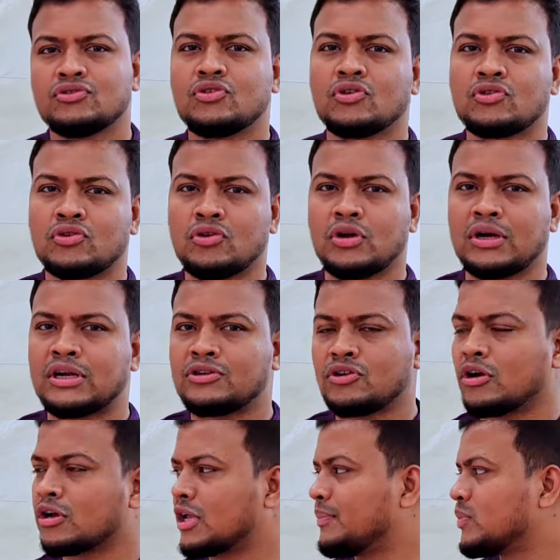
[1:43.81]
ছোট্ট একটা
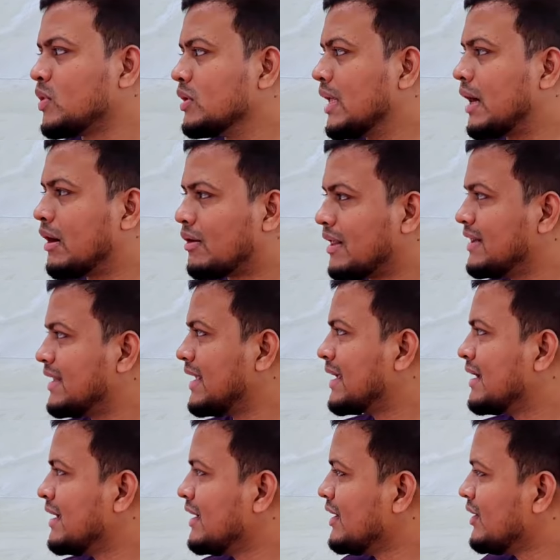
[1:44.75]
সংক্ষিপ্ত ধারণা
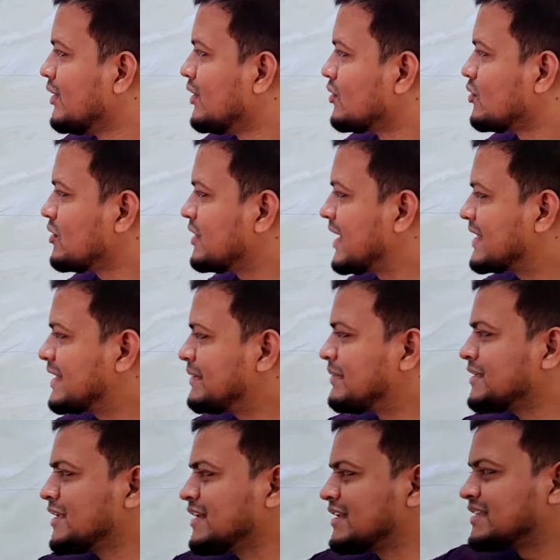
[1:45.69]
দিই আচ্ছা। তো দেখতে
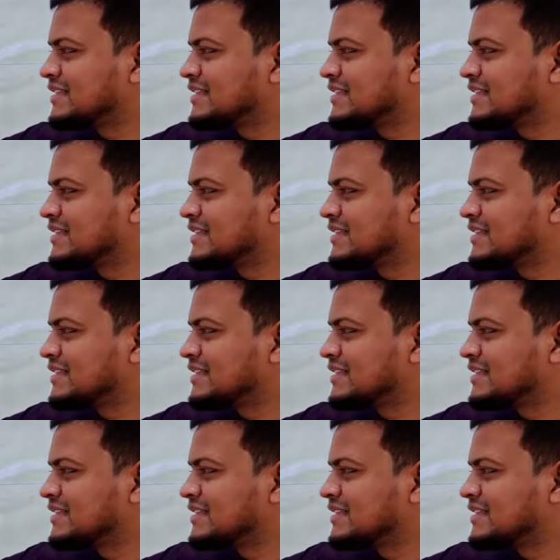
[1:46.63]
পাচ্ছেন